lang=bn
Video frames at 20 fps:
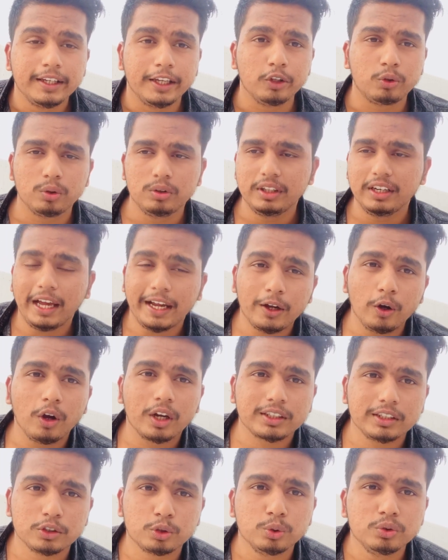কিছুদিন আগেও
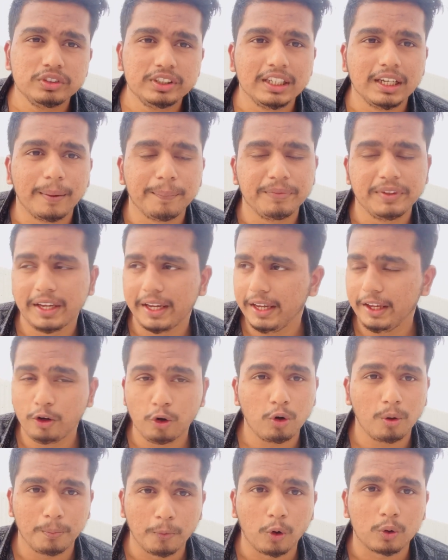একটা শুনছিলাম যে
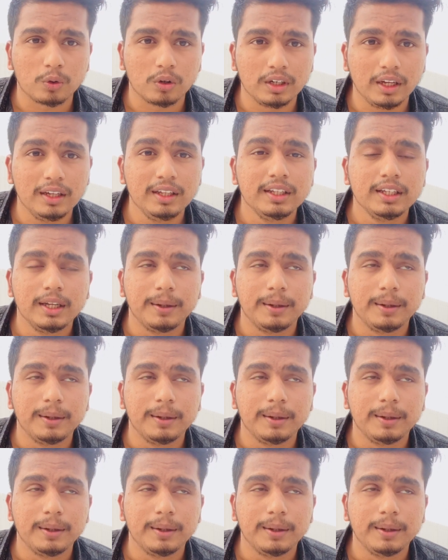এরকম ঘটনা